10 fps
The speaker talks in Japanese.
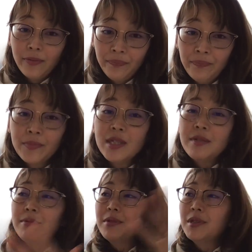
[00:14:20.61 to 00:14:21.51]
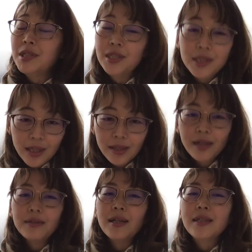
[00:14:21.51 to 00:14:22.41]
うん、自分の神聖
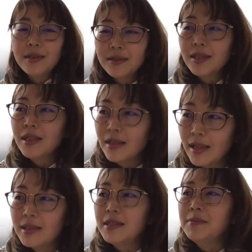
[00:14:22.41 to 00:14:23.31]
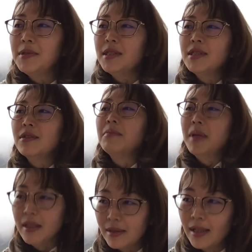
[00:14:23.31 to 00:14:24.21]
なるエネルギーが自分自身の
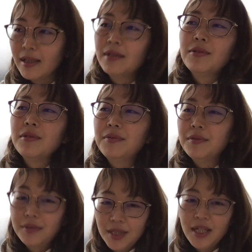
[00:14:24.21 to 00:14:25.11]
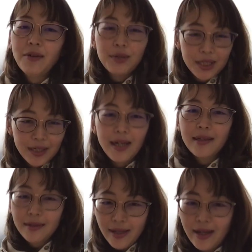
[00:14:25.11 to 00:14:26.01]
メンターだというふうに置き換え
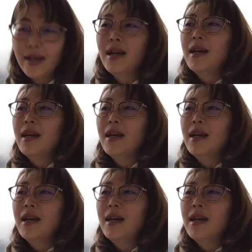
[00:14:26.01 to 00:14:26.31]
て、